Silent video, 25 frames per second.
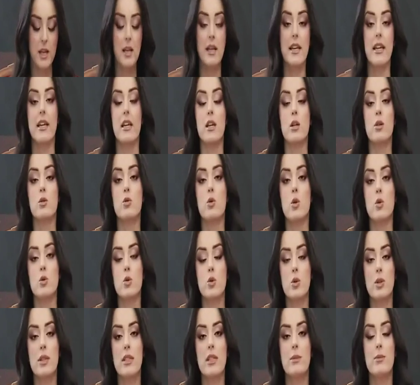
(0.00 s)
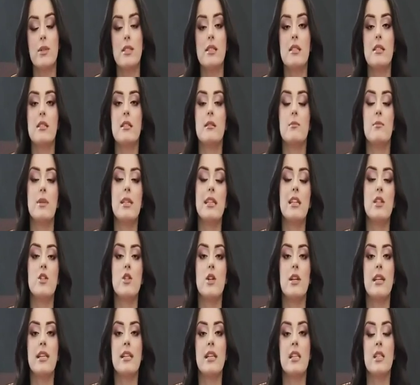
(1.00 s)
Ee, konuklarımız
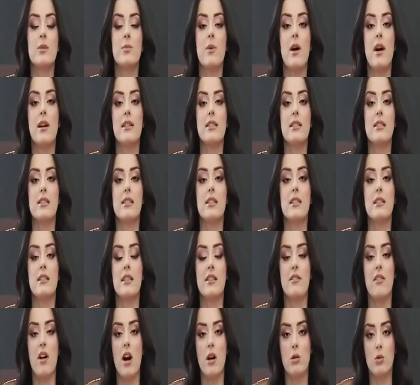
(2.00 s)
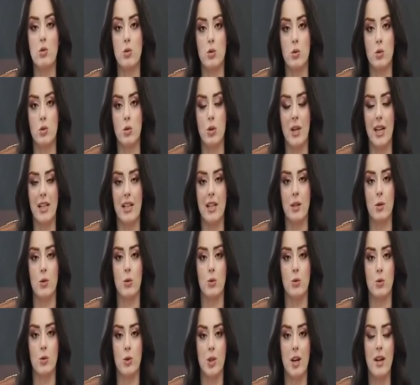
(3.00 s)
Milliyetçi Hareket Partisi Divan Kurulu üyeleri
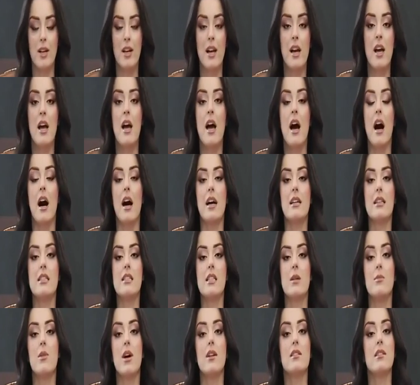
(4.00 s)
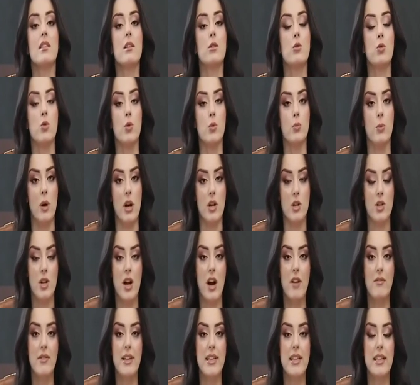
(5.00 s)
olacak. Aynı zamanda grup
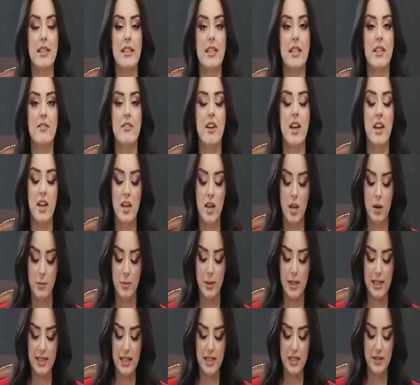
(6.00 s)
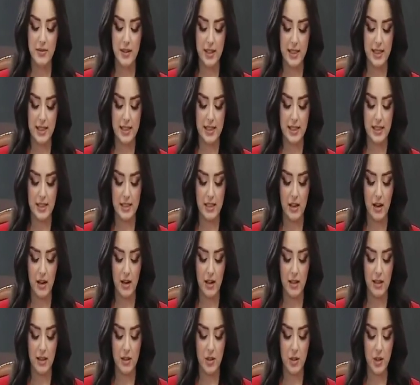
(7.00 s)
başkan vekilleri ve milletvekillerini
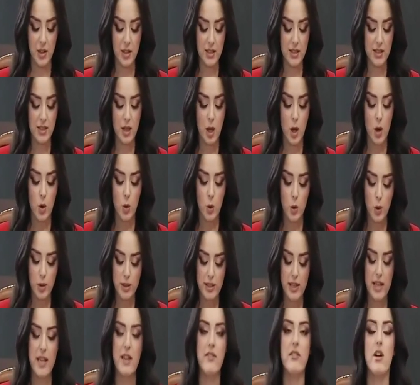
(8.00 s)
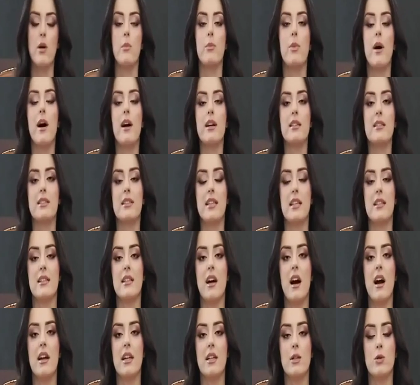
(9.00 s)
ağırlayacağız. Ülkeye ve partiye
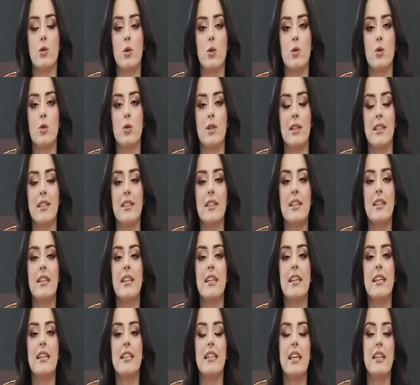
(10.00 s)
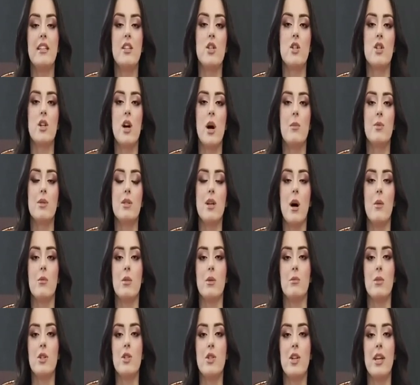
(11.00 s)
dair konuları geniş
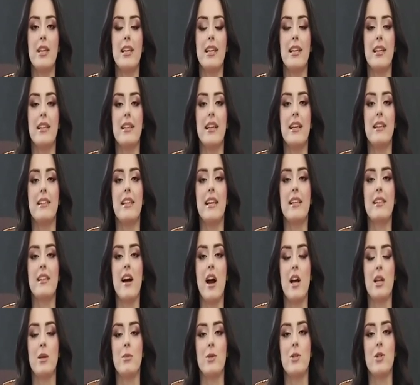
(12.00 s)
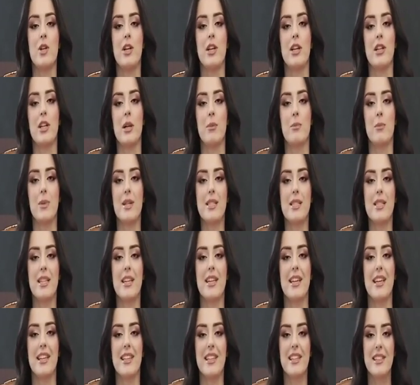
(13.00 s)
kapsamlı bir şekilde, detaylı bir şekilde
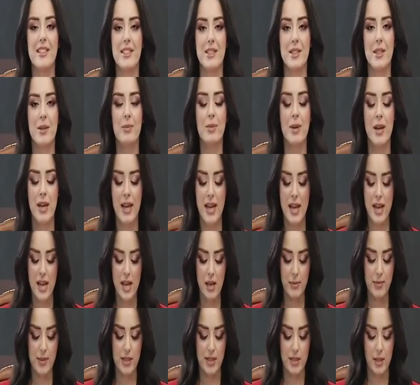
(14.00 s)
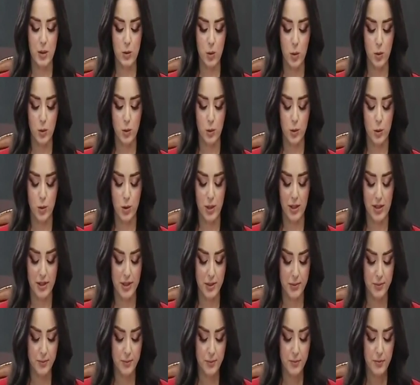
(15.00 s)
masaya yatırıp hepsini
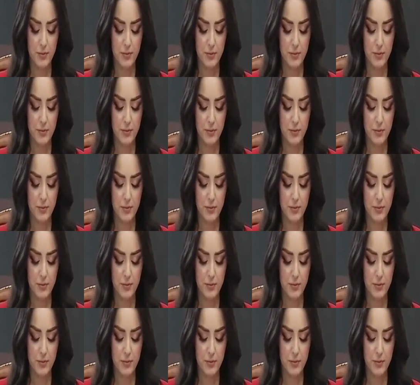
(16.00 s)
konuşacağız.